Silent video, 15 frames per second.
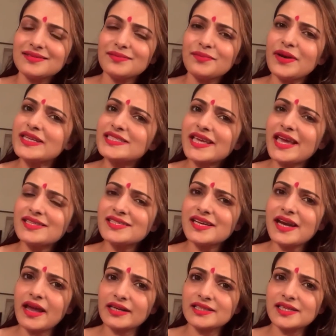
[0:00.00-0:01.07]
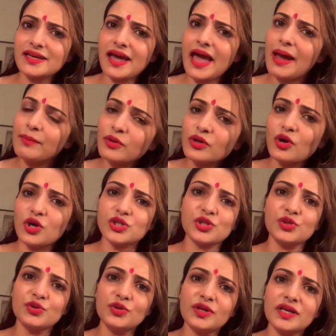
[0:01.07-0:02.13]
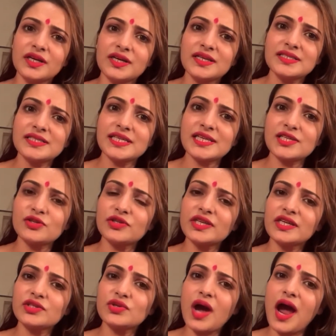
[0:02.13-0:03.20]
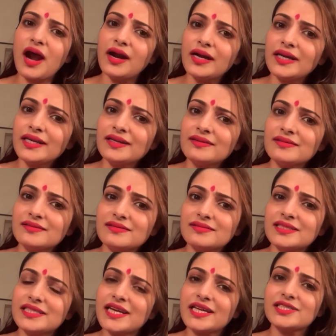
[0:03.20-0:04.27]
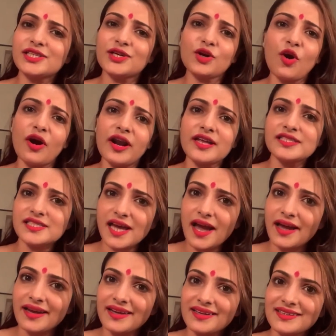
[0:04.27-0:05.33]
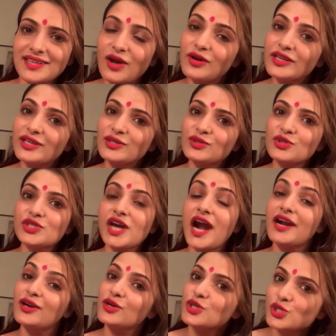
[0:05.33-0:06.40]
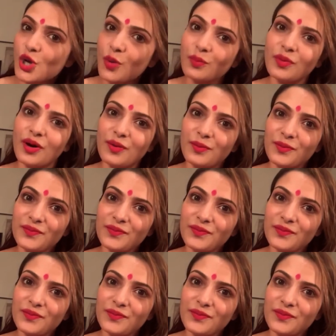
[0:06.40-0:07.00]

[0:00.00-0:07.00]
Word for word: ব্রেস্ট ক্যান্সার একটা এমন অসুখ যেটা যদি একটু আর্লি ডিটেকশন করা যায় তাহলে কিন্তু সারানো সম্ভব